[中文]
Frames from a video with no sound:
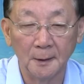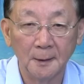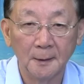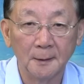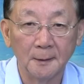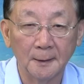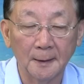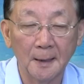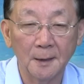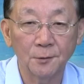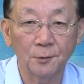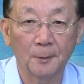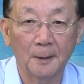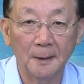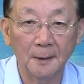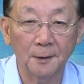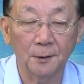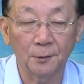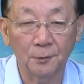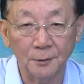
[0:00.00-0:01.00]
你 cancel 完
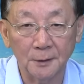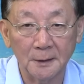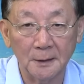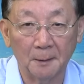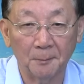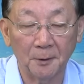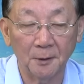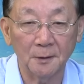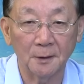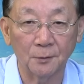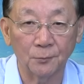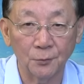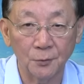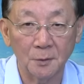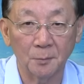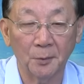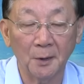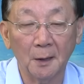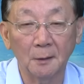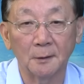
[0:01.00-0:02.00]
了以后，这家保险公
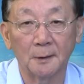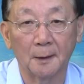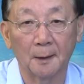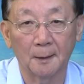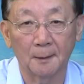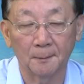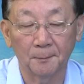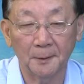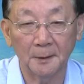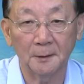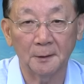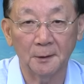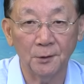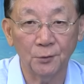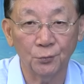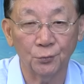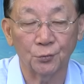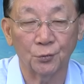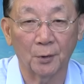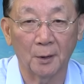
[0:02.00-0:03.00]
司不要你了，把你踢
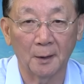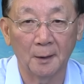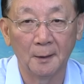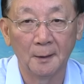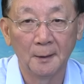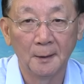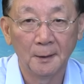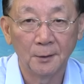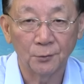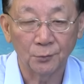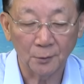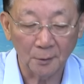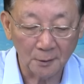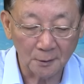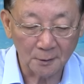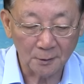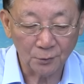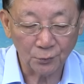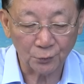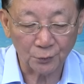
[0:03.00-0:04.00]
出去了。所以
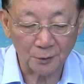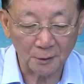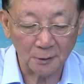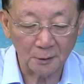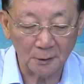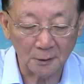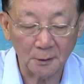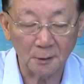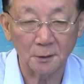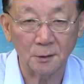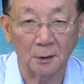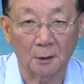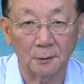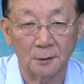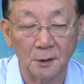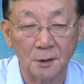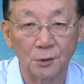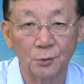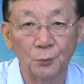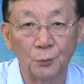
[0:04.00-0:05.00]
就是一个小的
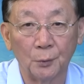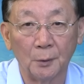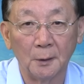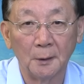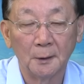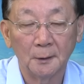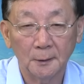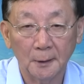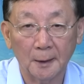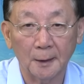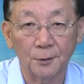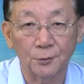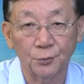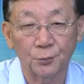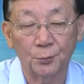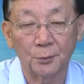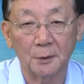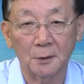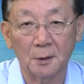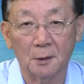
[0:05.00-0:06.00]
失误，大概就
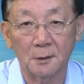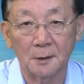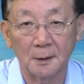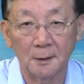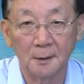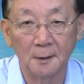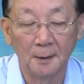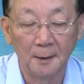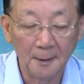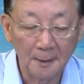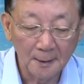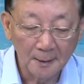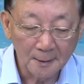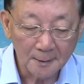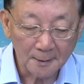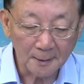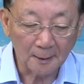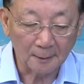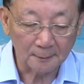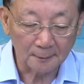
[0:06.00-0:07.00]
会造成
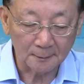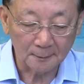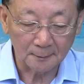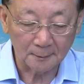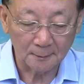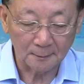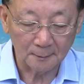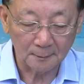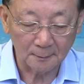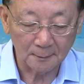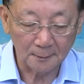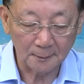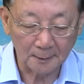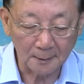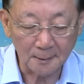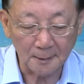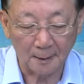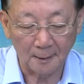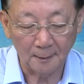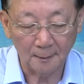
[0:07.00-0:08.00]
这样的影
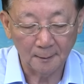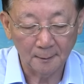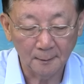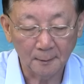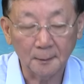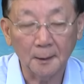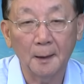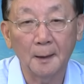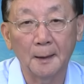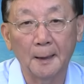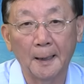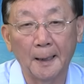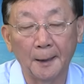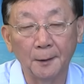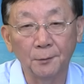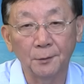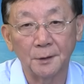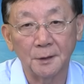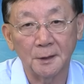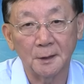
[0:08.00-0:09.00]
响。 那当然还
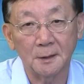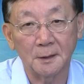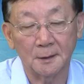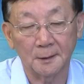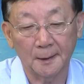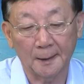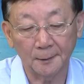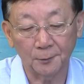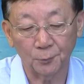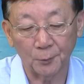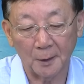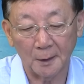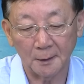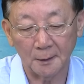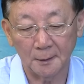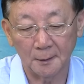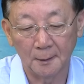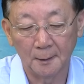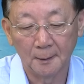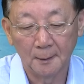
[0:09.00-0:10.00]
有一些其他的原
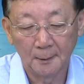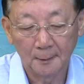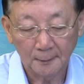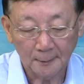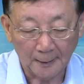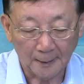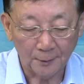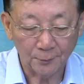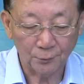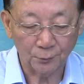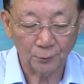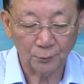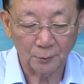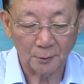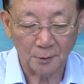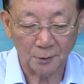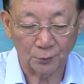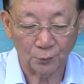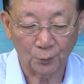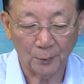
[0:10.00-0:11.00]
因，他就
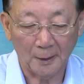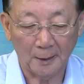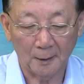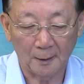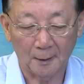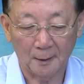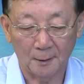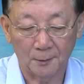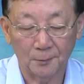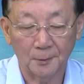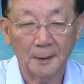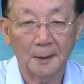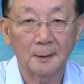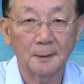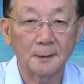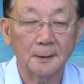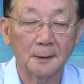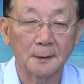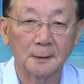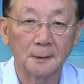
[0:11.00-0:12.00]
指出来了哈。我看
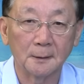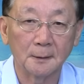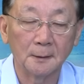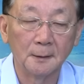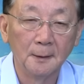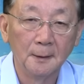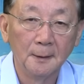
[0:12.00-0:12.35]
这个，